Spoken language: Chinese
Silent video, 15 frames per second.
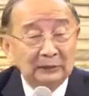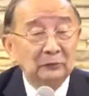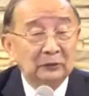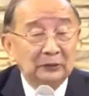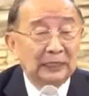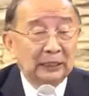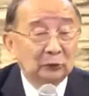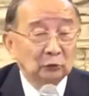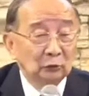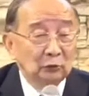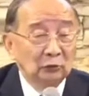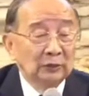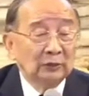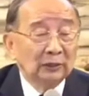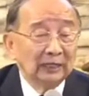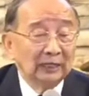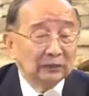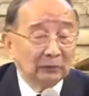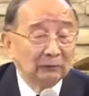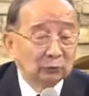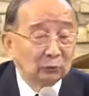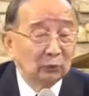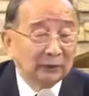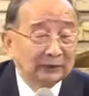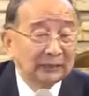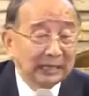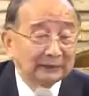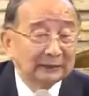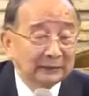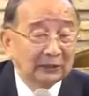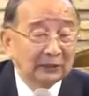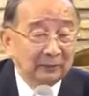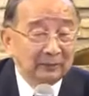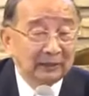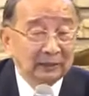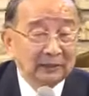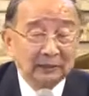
问耶稣啊，什么最大的诫命？